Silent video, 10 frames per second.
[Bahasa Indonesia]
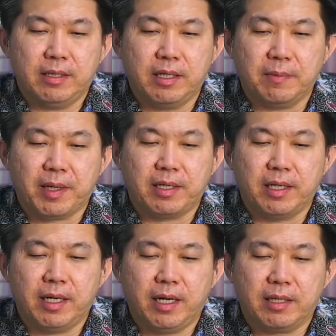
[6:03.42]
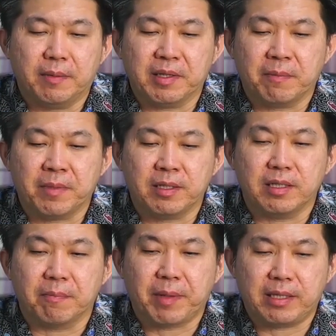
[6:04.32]
daripada teman-teman di
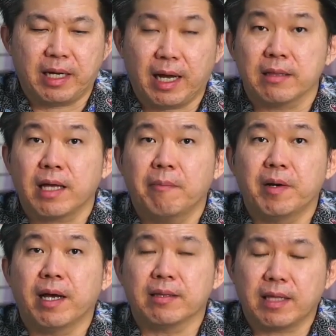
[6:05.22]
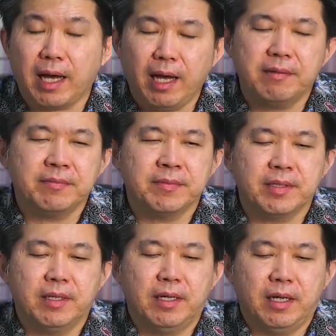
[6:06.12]
tempat yang antah berantah,
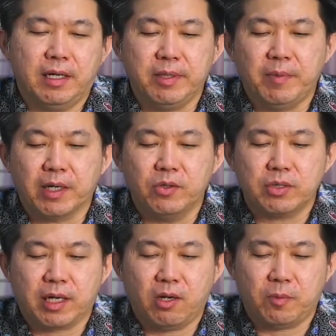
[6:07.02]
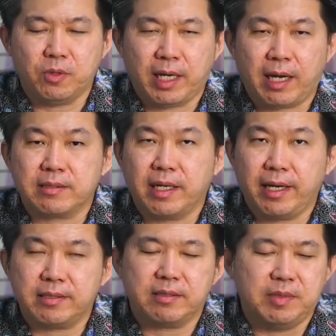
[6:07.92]
lebih bagus kalau punya
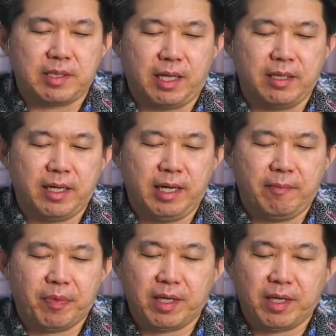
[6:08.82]
akses, misalnya